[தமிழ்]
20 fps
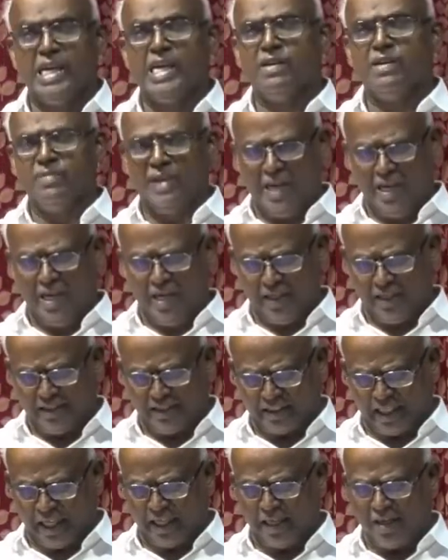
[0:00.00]
ஈவில்
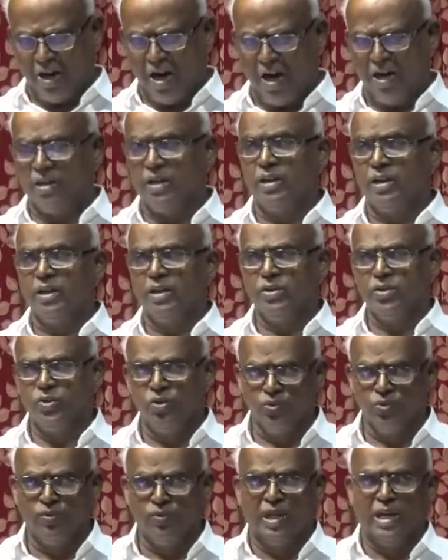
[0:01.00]
ஷல் நாட்
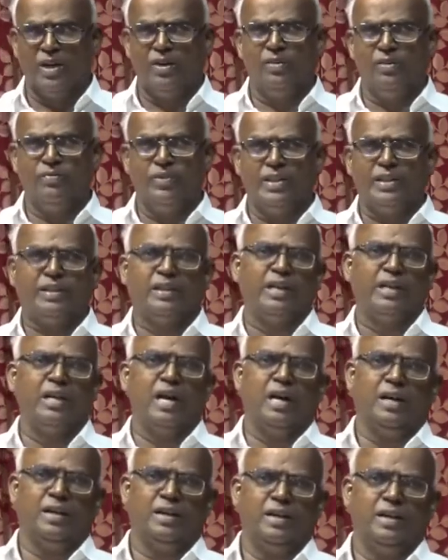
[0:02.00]
டுவல் வித்
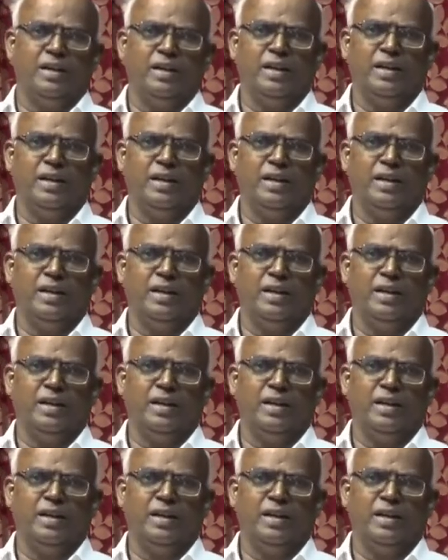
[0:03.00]
காட்